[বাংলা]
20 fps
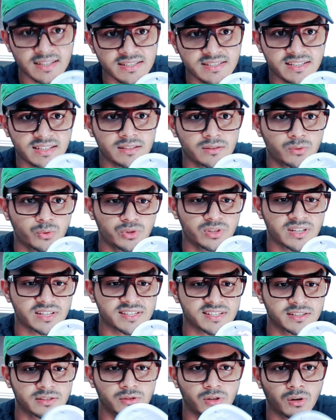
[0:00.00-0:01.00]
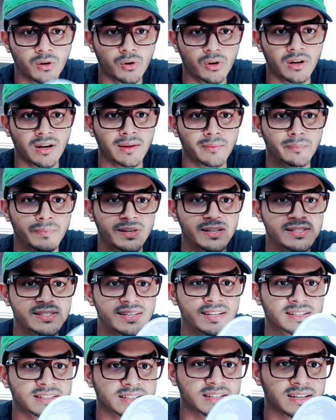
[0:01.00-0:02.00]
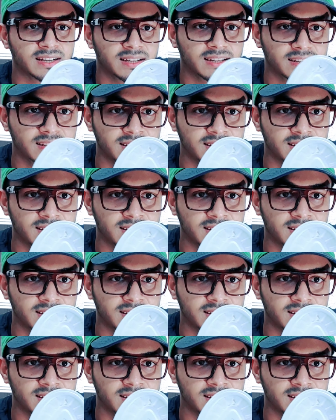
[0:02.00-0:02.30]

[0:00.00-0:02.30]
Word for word: এই যে দুইটা ছিদ্র করলাম এই যে একটা